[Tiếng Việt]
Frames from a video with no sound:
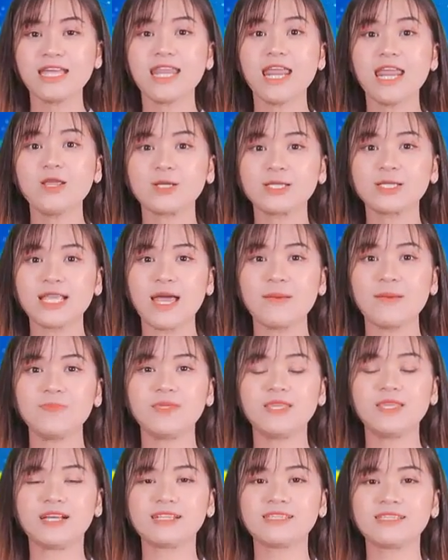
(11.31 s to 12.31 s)
để được
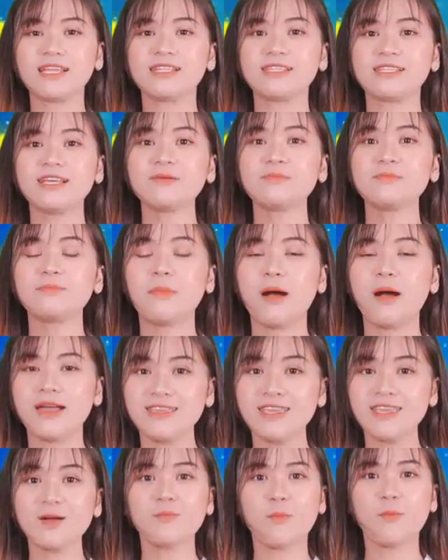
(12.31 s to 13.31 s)
xem những tin tức mới
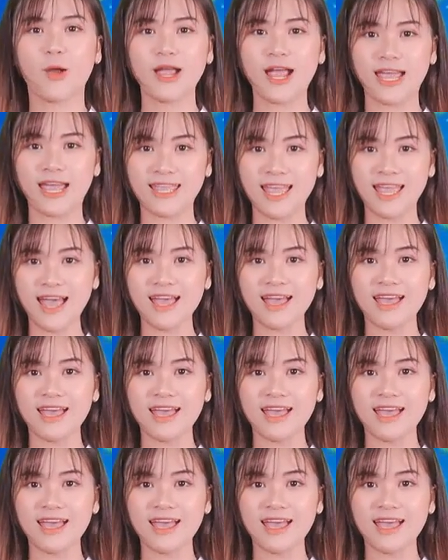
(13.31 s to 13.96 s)
nhất mỗi ngày nhé.